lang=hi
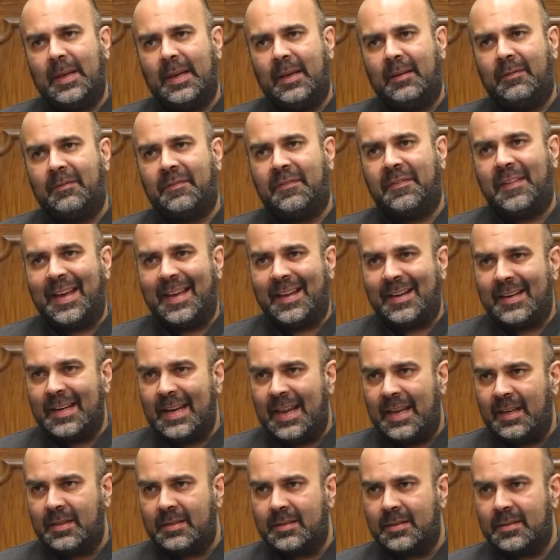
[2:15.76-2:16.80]
में
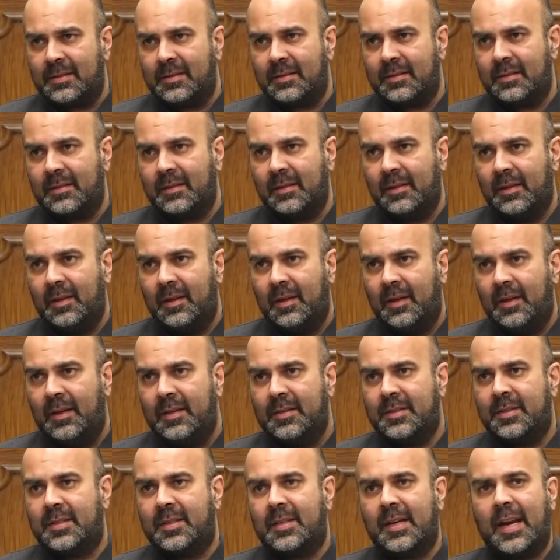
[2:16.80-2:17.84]
फेयरनेस
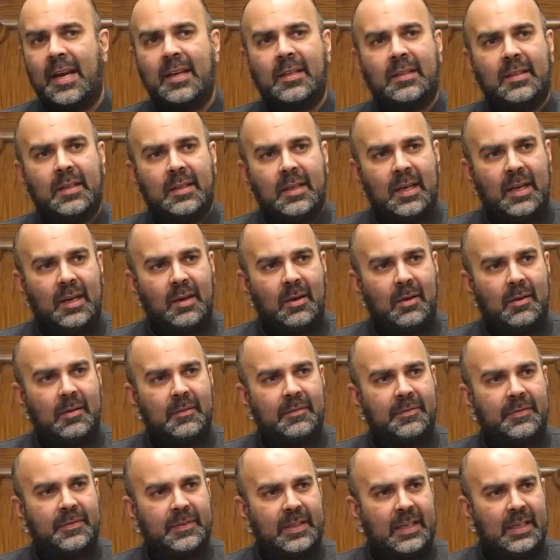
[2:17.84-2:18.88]
स्ट्रेंथनिंग
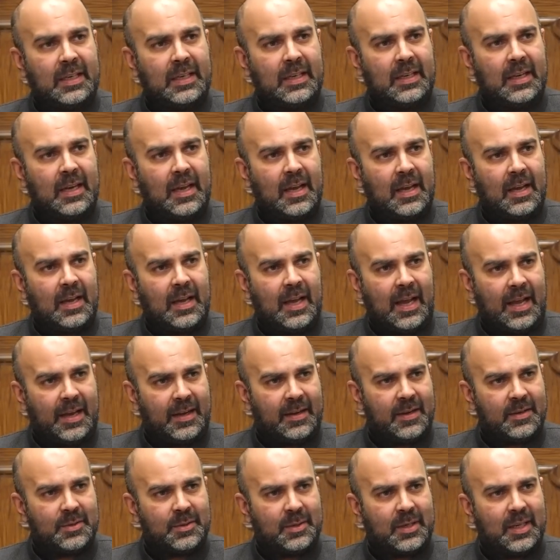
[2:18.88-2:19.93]
ऑफ द
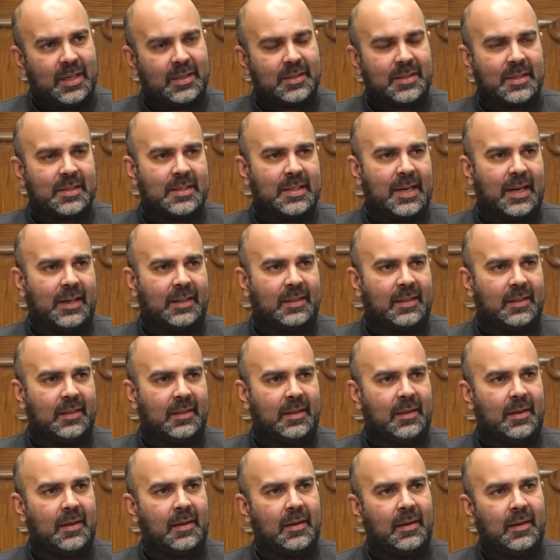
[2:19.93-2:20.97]
हायर एजुकेशन सेक्टर
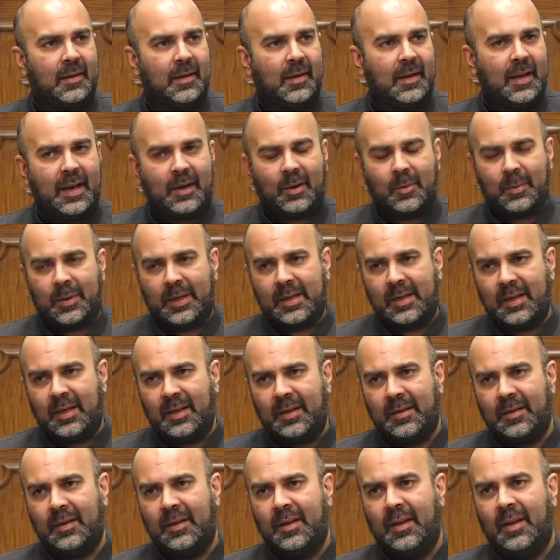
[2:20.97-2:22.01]
एक्विटी
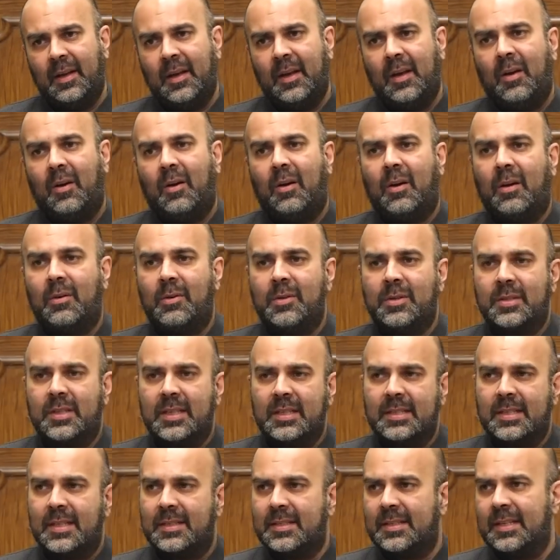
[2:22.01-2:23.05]
और
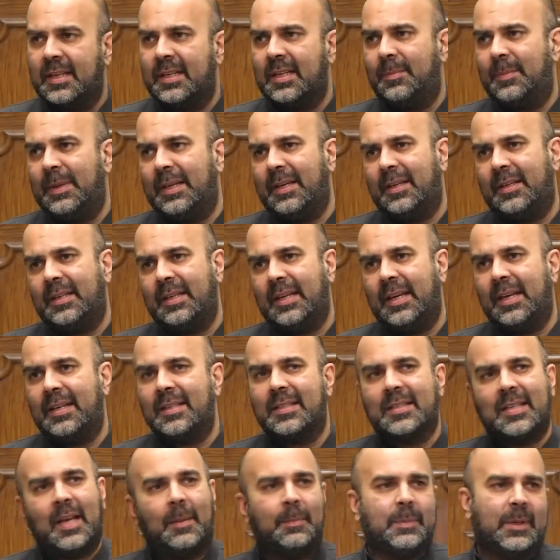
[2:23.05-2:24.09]
उसकी सस्टेनेबिलिटी इन
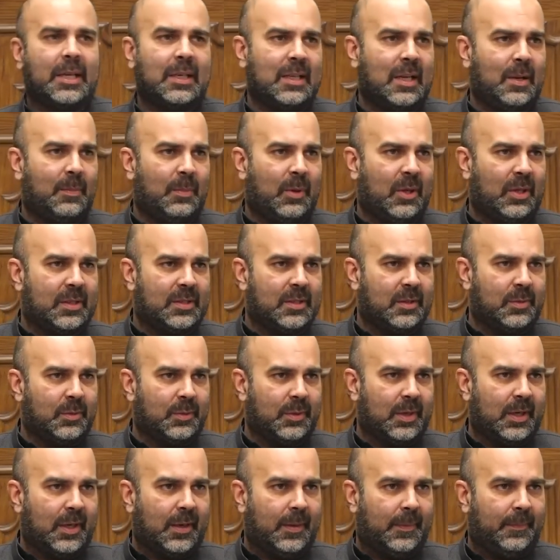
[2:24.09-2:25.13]
सब के लिए बहुत
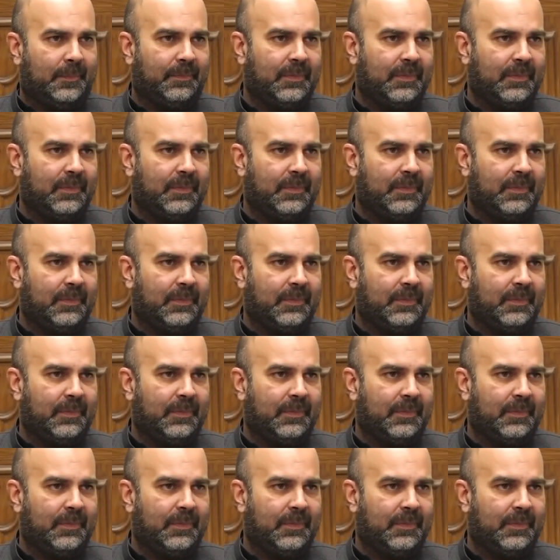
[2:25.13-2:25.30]
ज़रूरी है